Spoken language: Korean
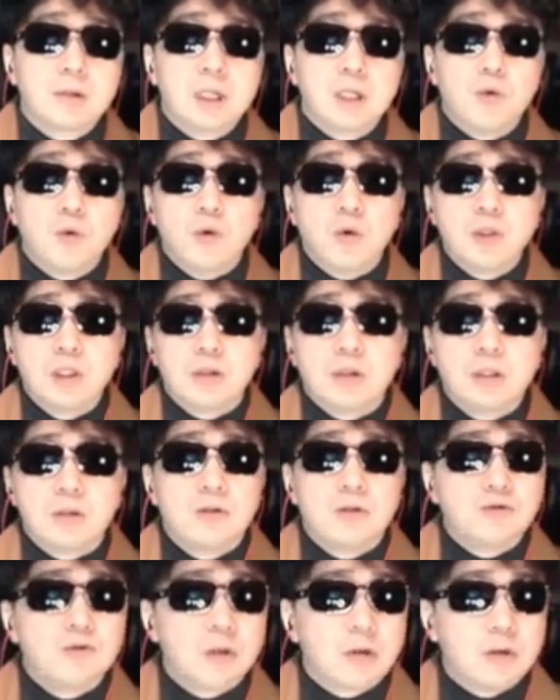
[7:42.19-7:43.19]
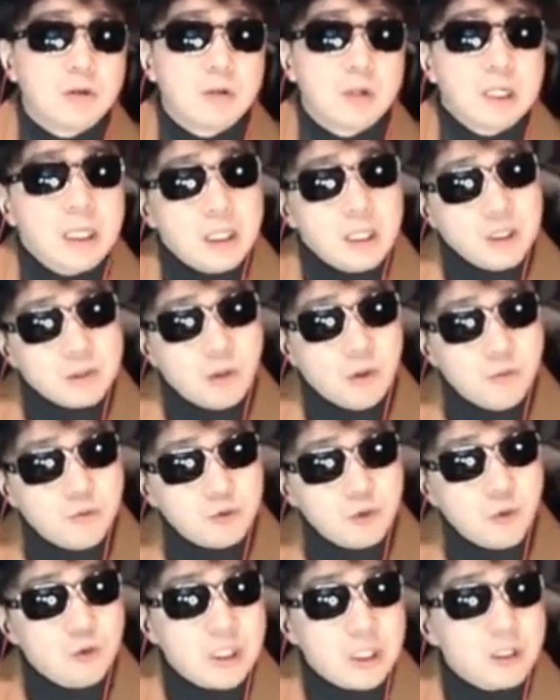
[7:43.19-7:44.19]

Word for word: 그러니까 요 지점에서는 윤석열 정부